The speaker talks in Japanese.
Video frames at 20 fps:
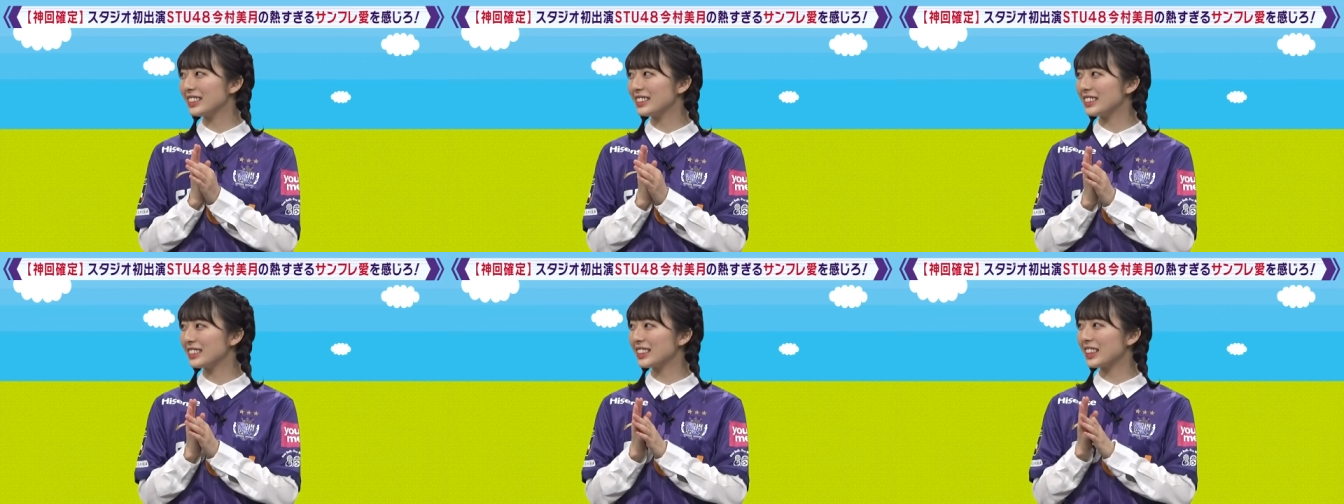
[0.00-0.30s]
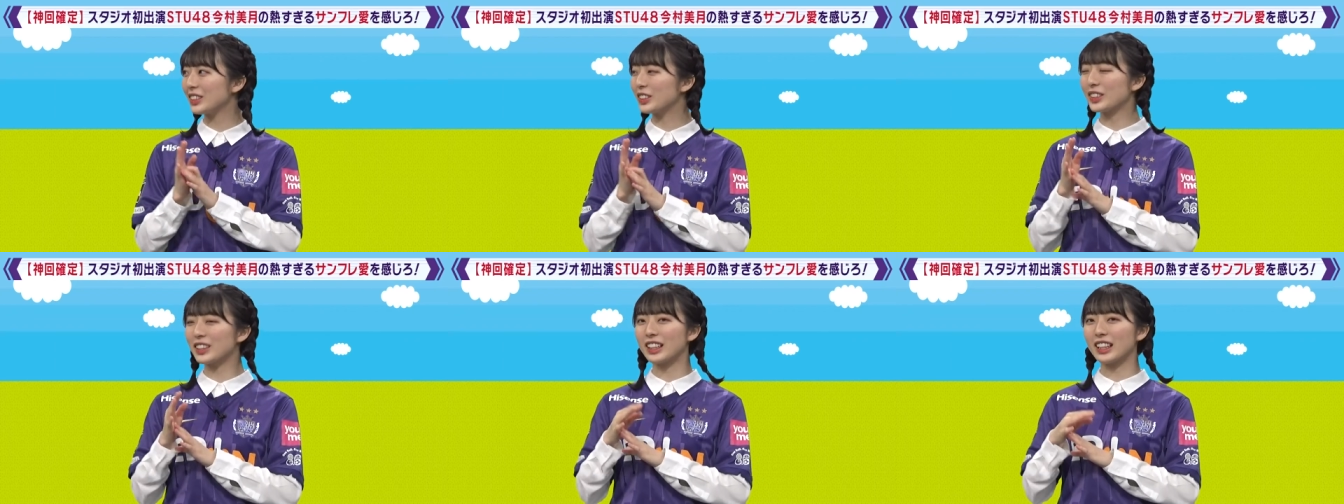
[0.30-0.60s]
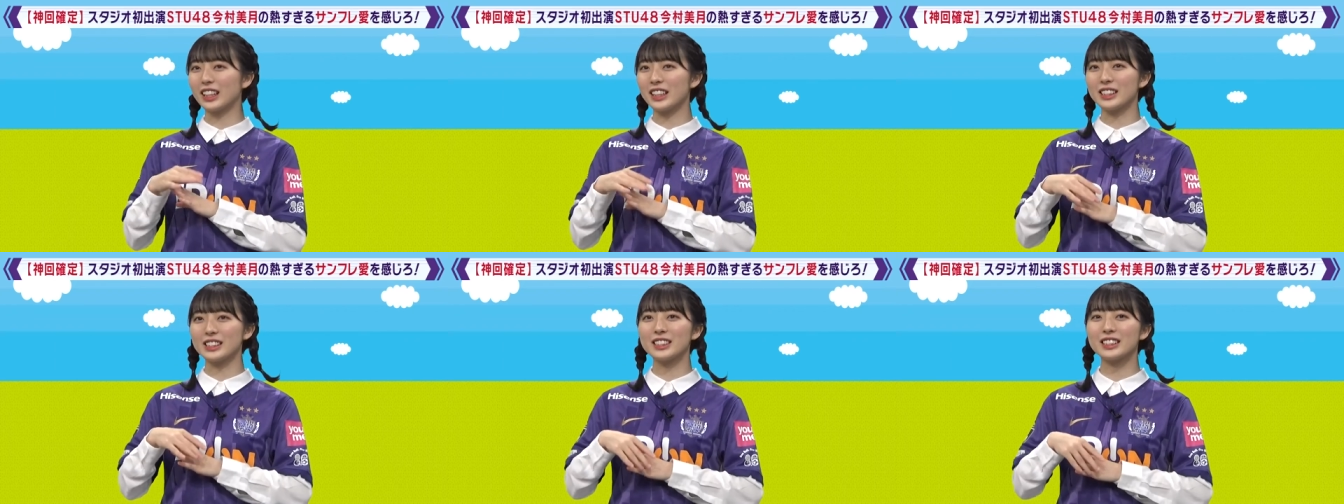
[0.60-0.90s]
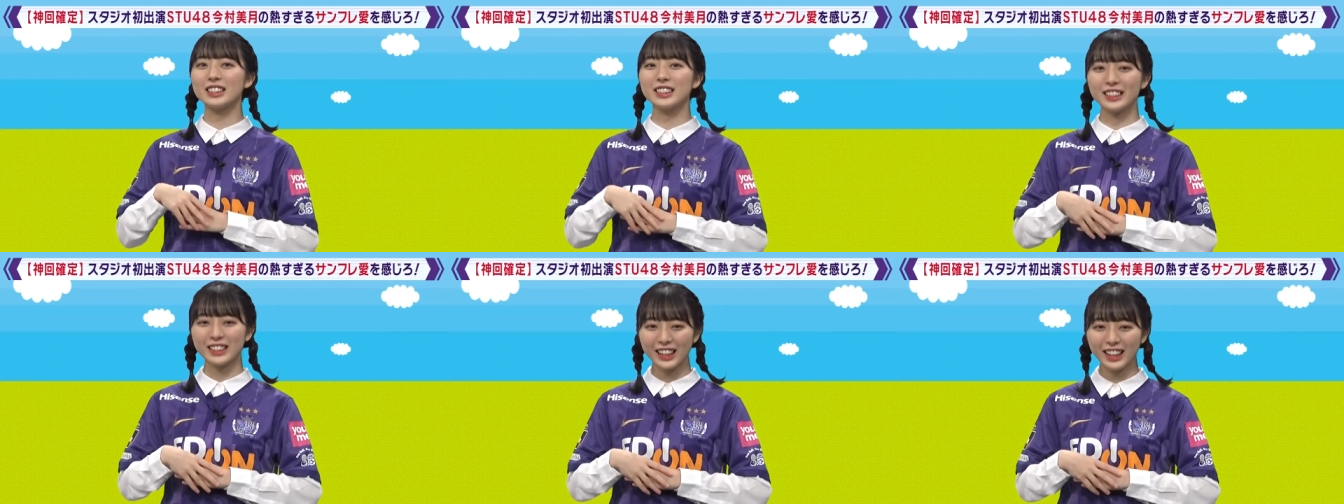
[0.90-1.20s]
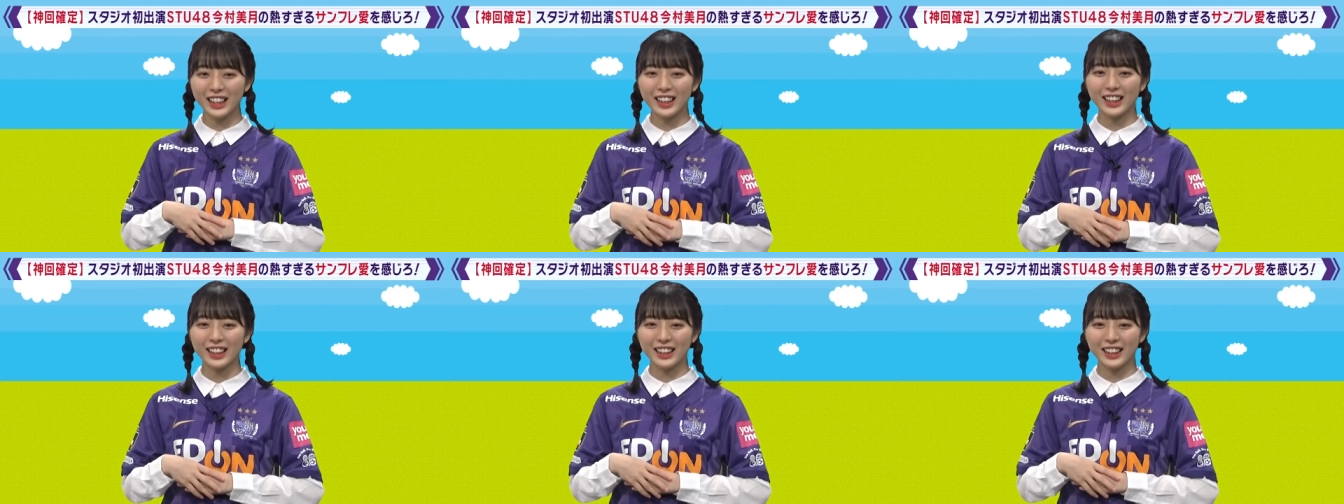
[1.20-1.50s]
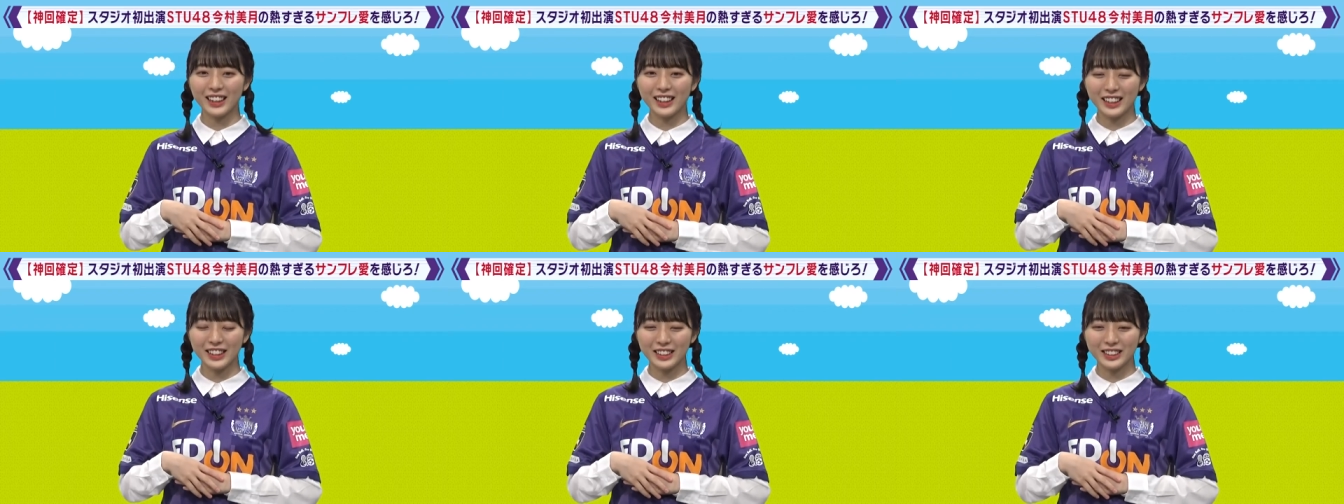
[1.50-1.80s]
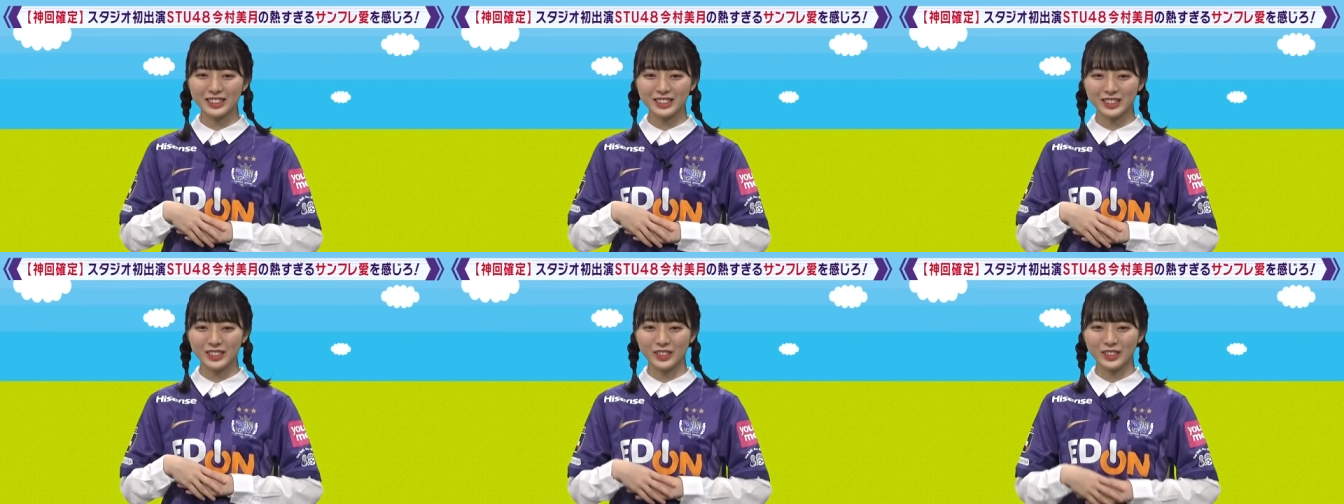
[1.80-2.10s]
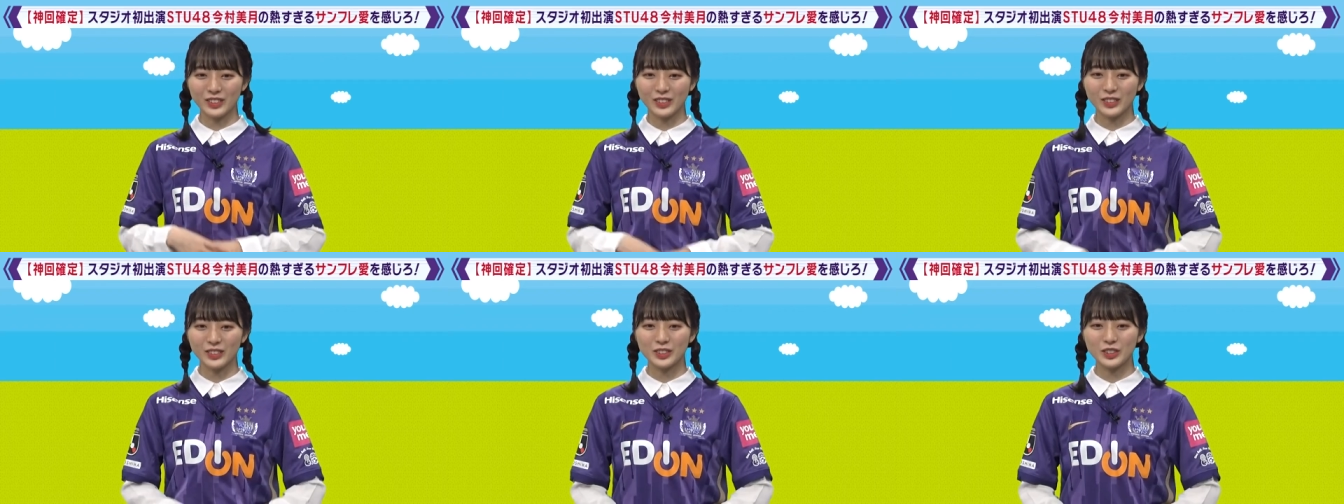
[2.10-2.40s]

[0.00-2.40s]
小さい時から好きで、あの